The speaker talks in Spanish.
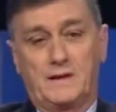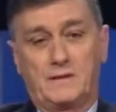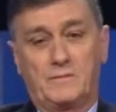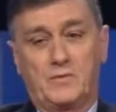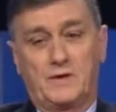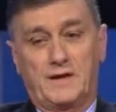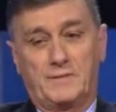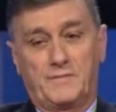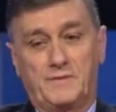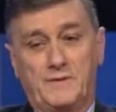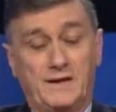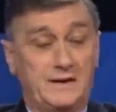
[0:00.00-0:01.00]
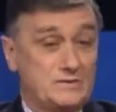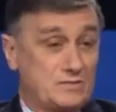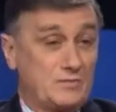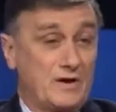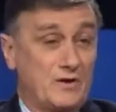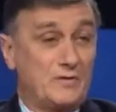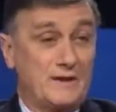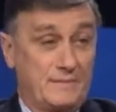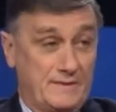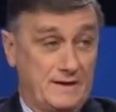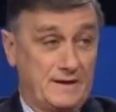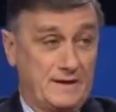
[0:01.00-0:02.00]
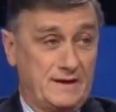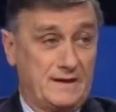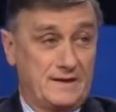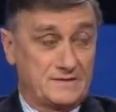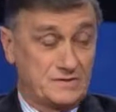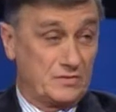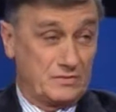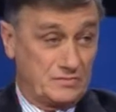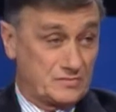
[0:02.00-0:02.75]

Porque las primarias son una novedad para la nación.